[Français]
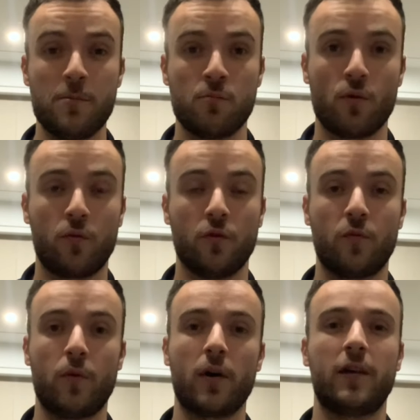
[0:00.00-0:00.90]
beaucoup de
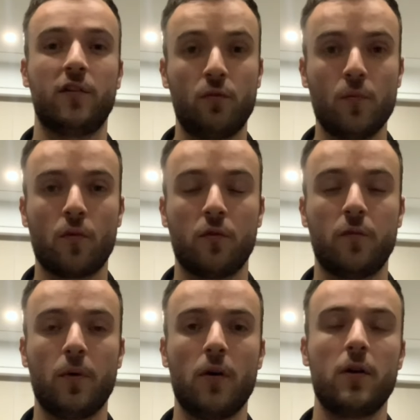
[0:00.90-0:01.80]
sports et qui suit beaucoup de
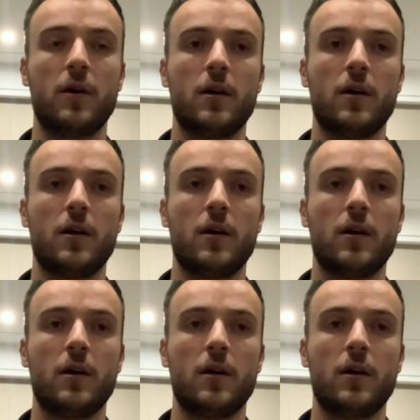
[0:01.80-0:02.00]
sports,